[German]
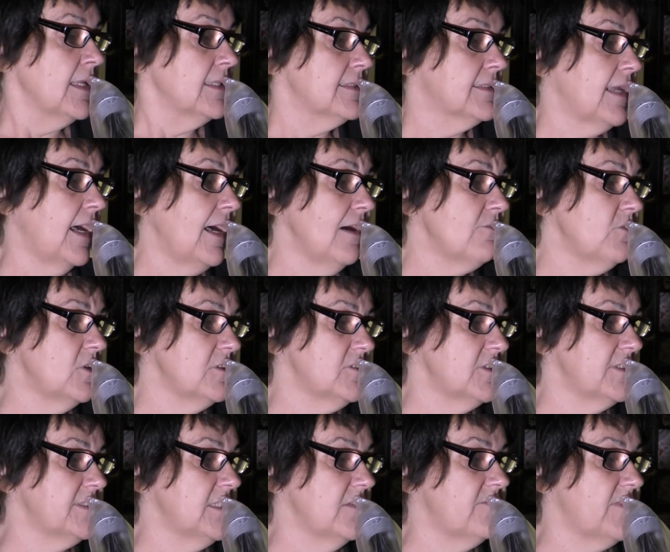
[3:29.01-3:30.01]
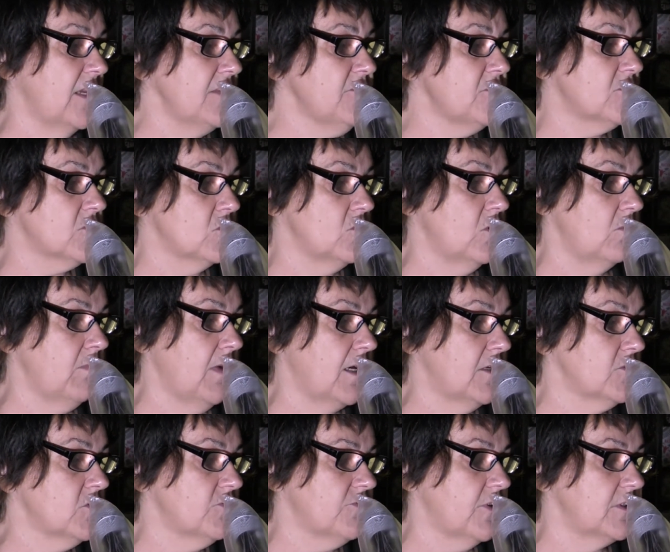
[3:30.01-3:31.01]
Da, wo sich die
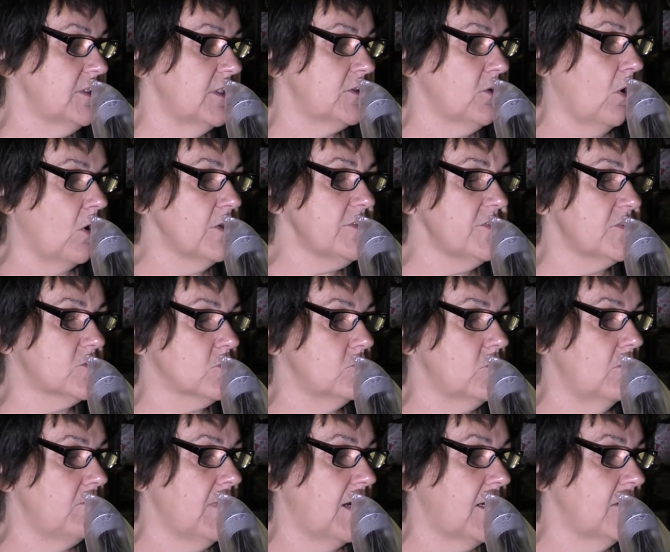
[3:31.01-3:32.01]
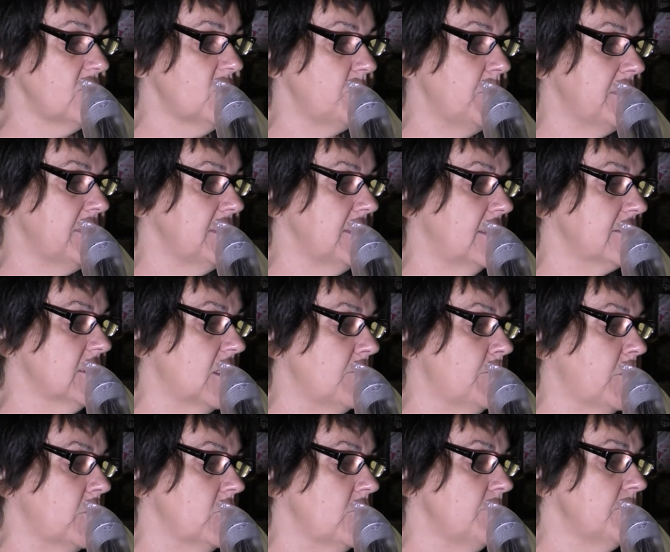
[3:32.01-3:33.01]
Westomas von den Ostomas mit ihren
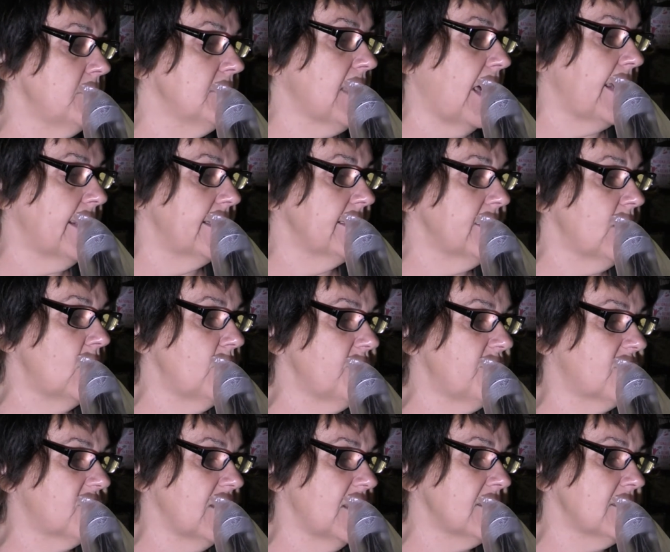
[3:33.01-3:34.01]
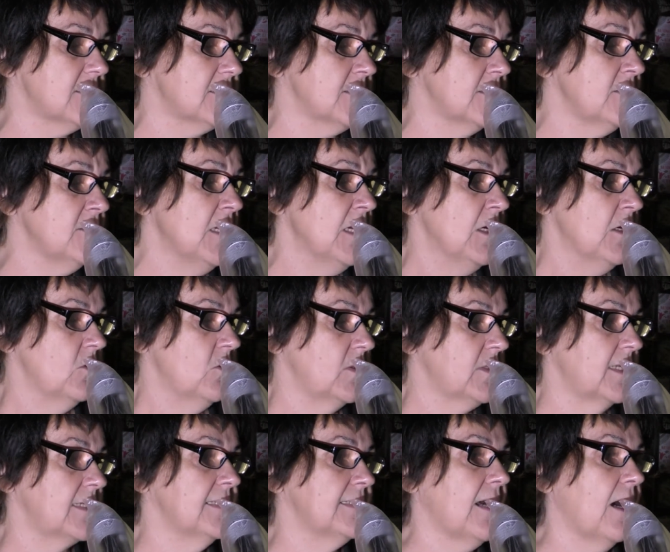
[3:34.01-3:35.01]
geblümten Einkaufssäckchen
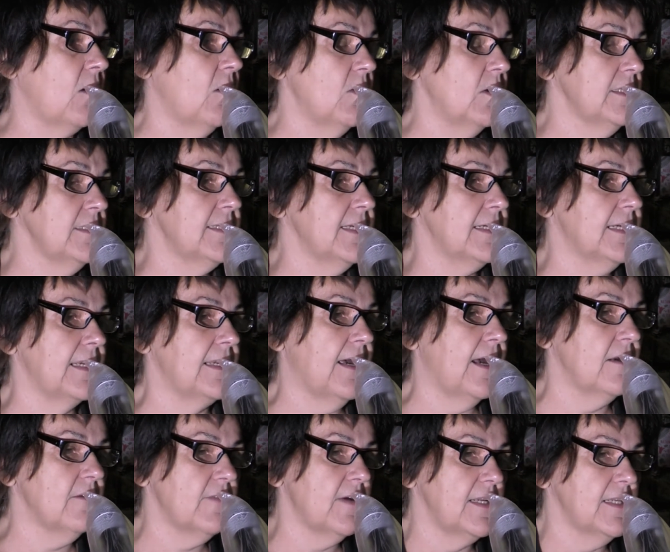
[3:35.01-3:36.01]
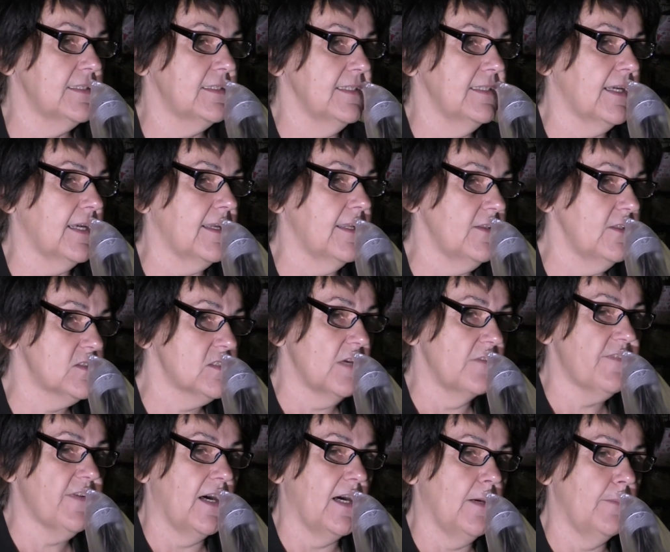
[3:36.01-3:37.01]
unter den Augen der gelangweilten Grenzer
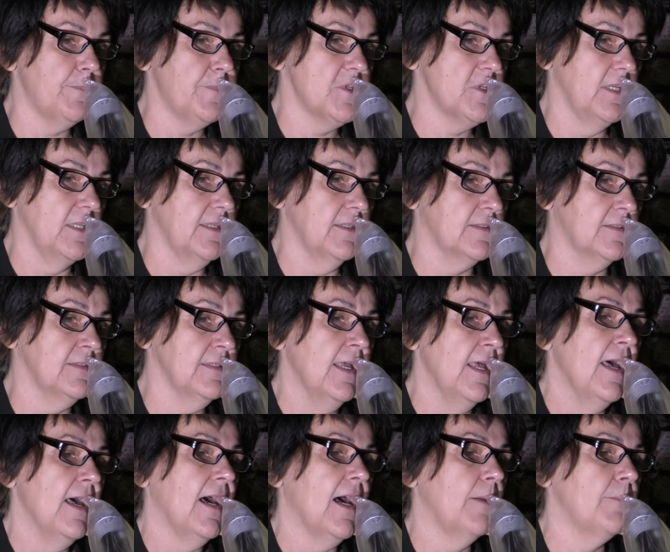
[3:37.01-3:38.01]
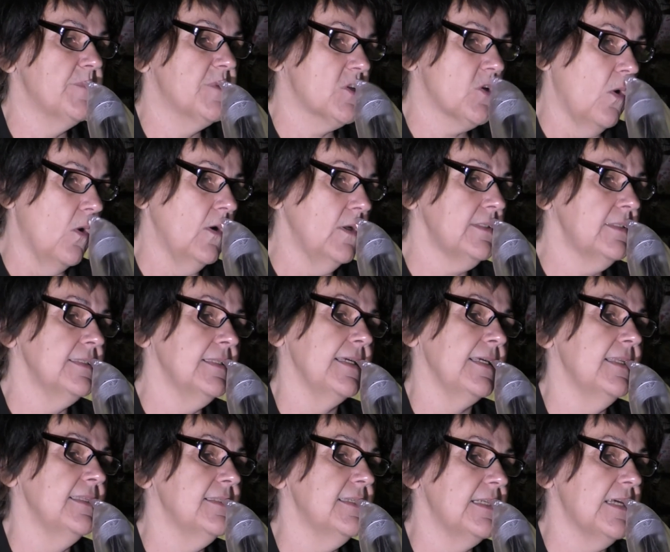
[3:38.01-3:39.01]
verabschiedeten, am toten
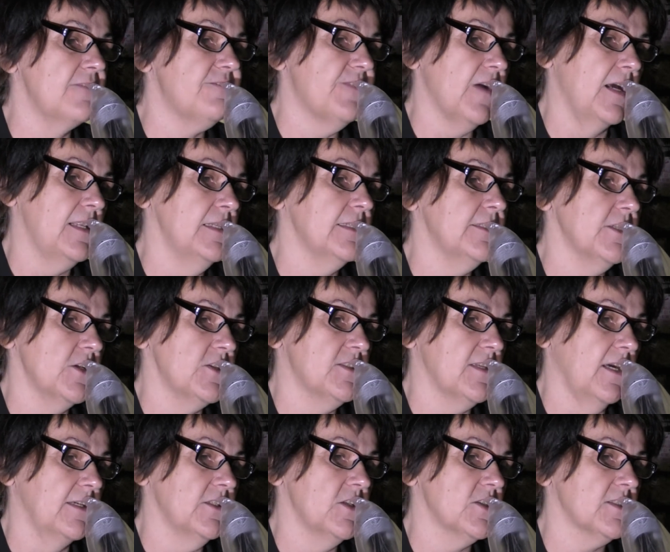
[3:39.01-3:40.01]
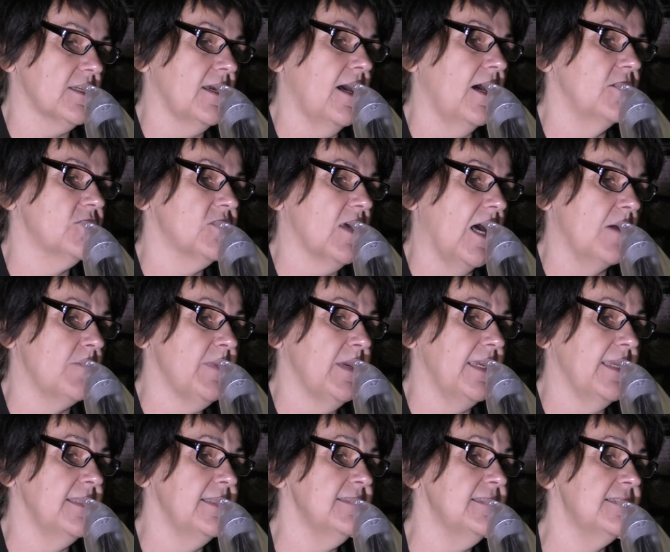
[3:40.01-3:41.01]
Ende der Falkensteinstraße, am
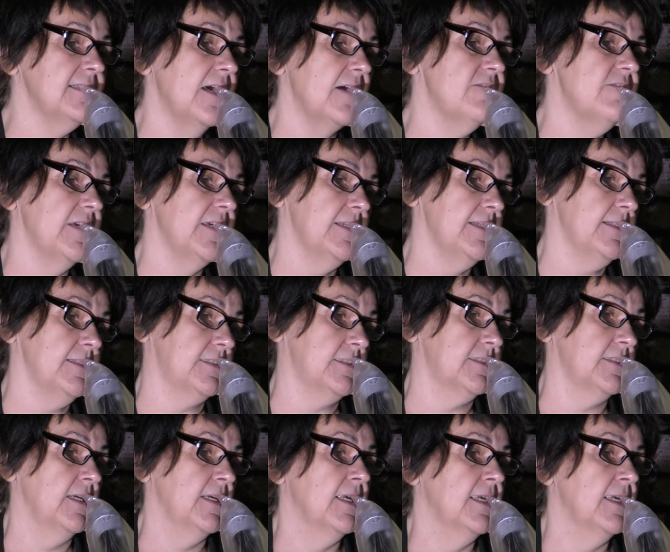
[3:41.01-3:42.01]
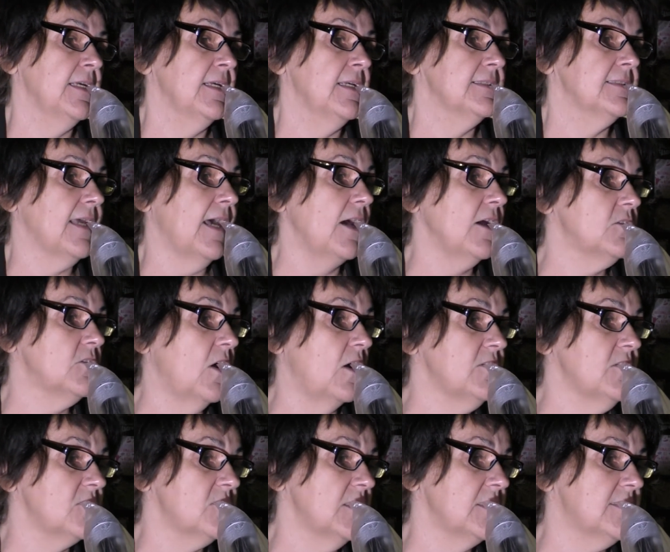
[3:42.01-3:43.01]
Ende der Welt, da
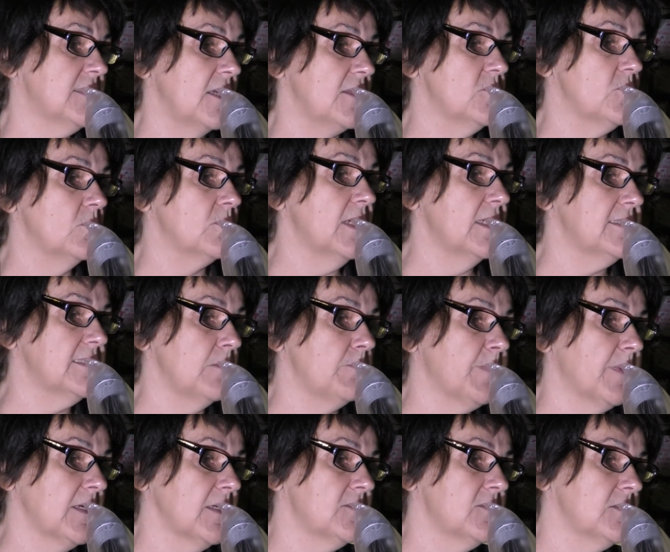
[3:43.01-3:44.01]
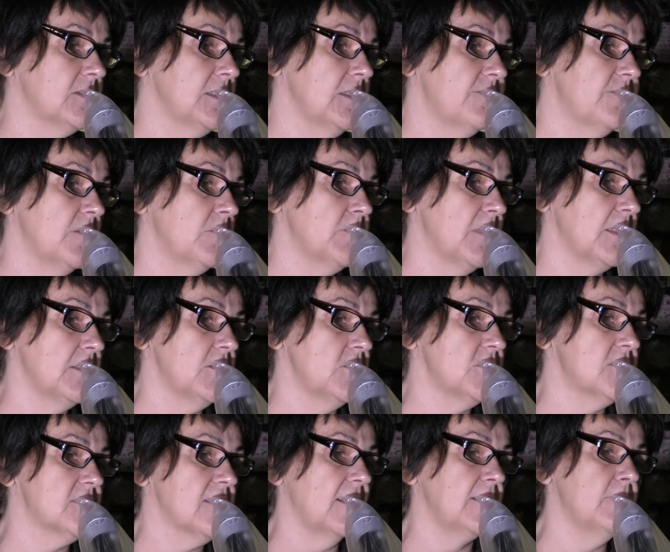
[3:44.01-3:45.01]
konnte sich der junge depressive
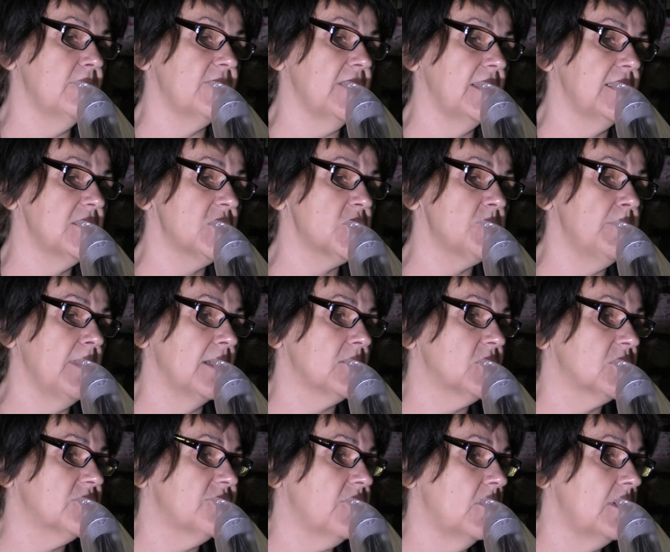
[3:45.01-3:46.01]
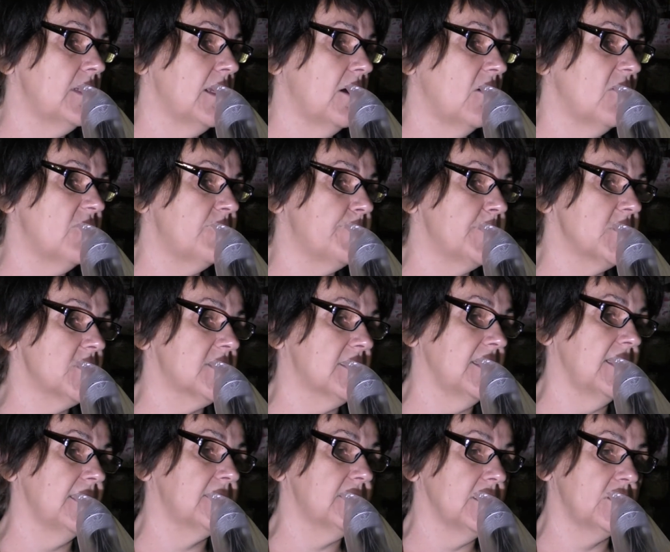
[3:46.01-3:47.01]
Mensch seinem Weltschmerz voll auf
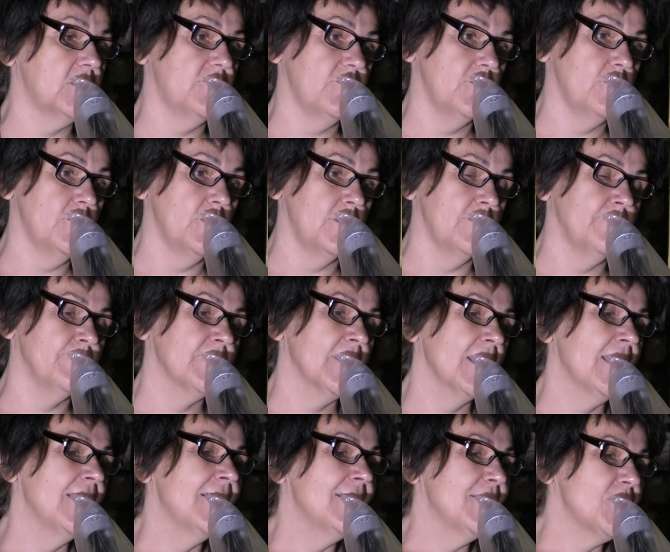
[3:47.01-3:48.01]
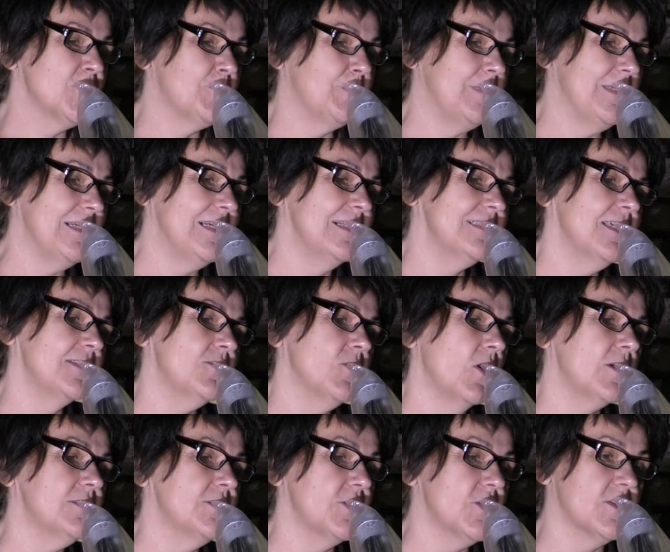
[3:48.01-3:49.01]
bestätigt fühlen, spiegelte
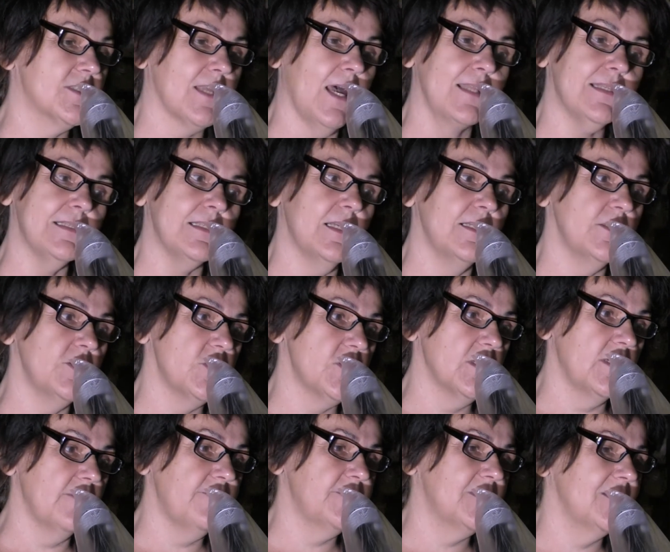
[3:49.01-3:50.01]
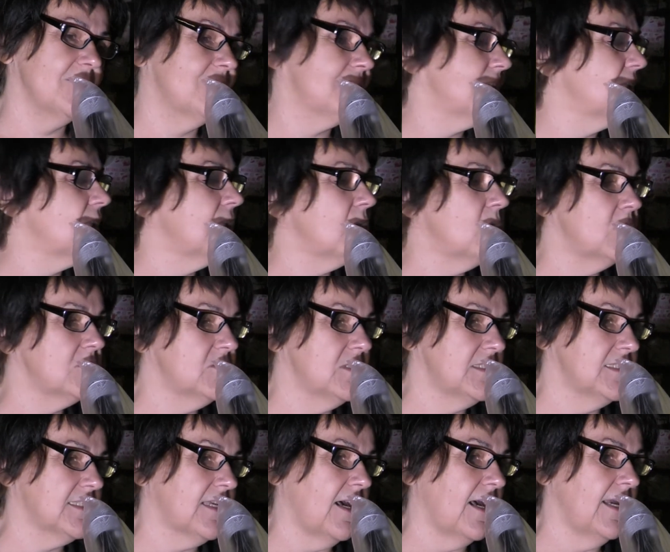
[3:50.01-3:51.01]
doch die Stadtlandschaft die
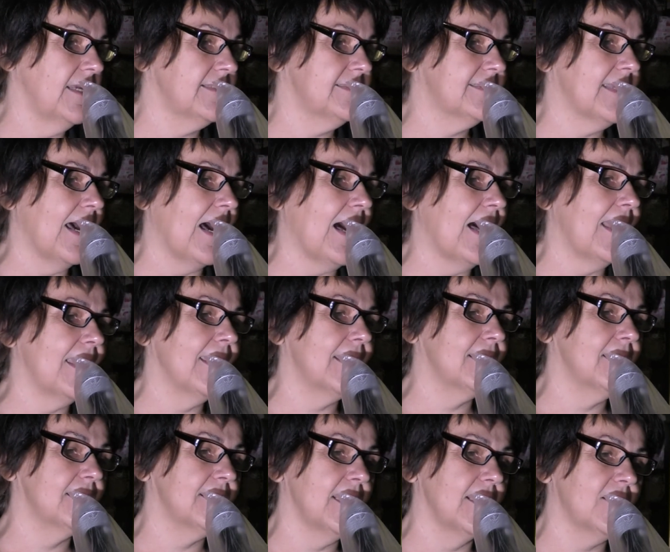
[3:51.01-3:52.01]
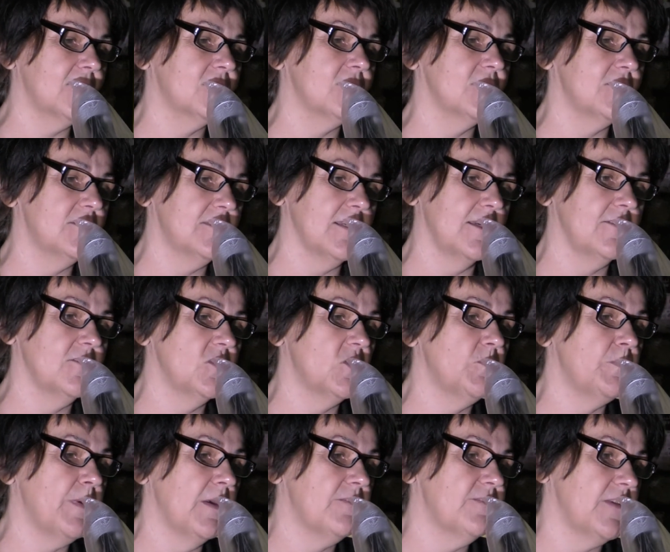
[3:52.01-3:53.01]
Sinnlosigkeit der eigenen Existenz
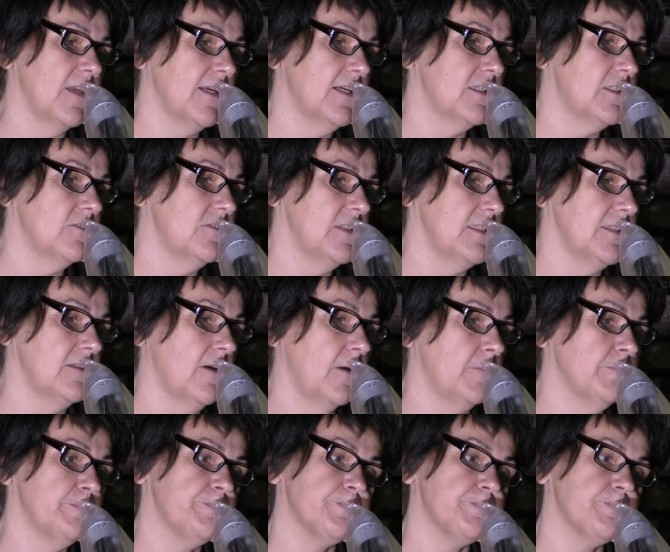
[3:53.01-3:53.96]
perfekt wider.